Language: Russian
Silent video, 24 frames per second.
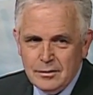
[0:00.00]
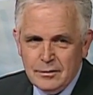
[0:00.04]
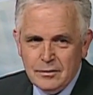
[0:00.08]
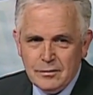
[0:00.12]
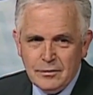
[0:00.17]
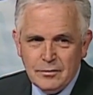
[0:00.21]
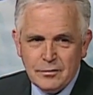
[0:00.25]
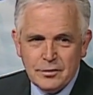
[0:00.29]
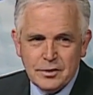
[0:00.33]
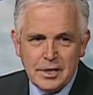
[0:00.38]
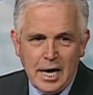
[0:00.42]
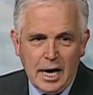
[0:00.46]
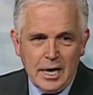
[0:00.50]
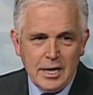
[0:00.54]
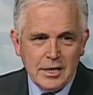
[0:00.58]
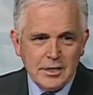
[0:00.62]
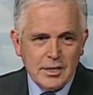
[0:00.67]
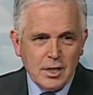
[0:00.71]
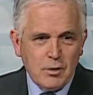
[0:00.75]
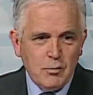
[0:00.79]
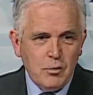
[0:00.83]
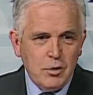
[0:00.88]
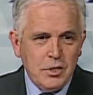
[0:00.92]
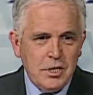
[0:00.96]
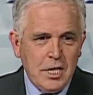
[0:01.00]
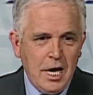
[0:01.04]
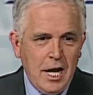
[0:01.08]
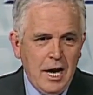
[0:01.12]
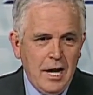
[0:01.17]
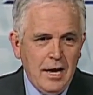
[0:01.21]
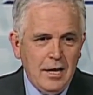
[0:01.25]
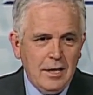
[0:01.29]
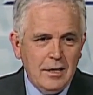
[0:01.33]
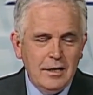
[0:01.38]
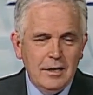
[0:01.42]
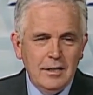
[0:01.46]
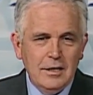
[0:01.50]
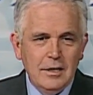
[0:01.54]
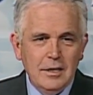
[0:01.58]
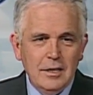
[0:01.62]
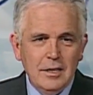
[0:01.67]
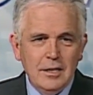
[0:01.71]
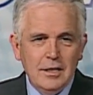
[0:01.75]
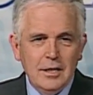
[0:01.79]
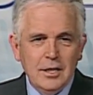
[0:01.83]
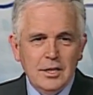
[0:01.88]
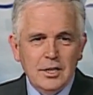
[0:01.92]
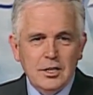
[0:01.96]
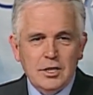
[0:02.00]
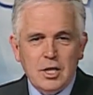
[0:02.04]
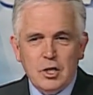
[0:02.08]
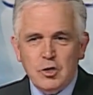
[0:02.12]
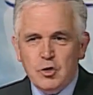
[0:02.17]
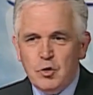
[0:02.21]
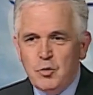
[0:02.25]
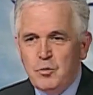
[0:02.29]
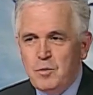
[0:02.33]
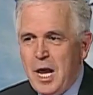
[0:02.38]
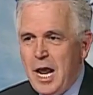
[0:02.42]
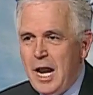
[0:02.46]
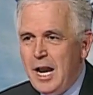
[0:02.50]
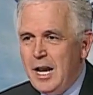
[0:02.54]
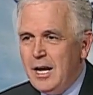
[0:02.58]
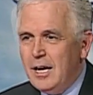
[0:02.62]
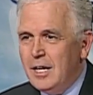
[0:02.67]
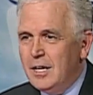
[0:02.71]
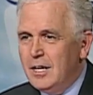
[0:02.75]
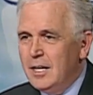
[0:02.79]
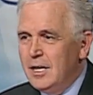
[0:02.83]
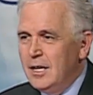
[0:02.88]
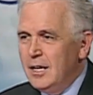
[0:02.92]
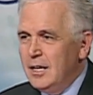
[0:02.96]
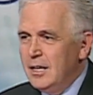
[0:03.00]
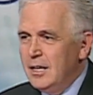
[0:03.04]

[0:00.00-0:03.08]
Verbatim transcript: В зале загудели, зашумели,